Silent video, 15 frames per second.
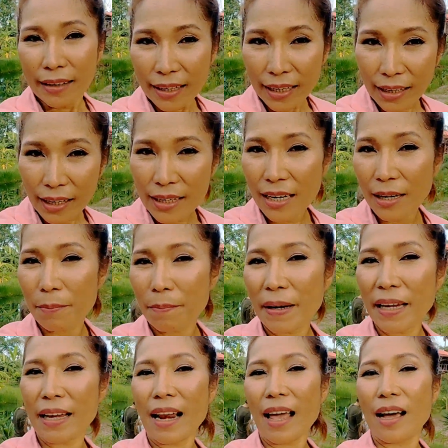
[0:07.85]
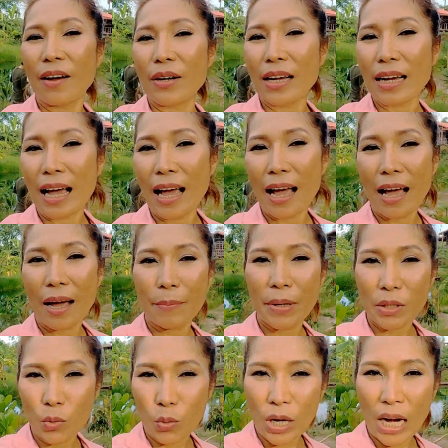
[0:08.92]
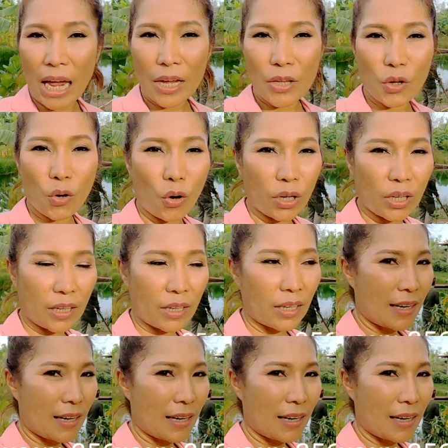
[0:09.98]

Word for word: นี่ก็หนึ่งปีแล้วนะคะมิถุนายน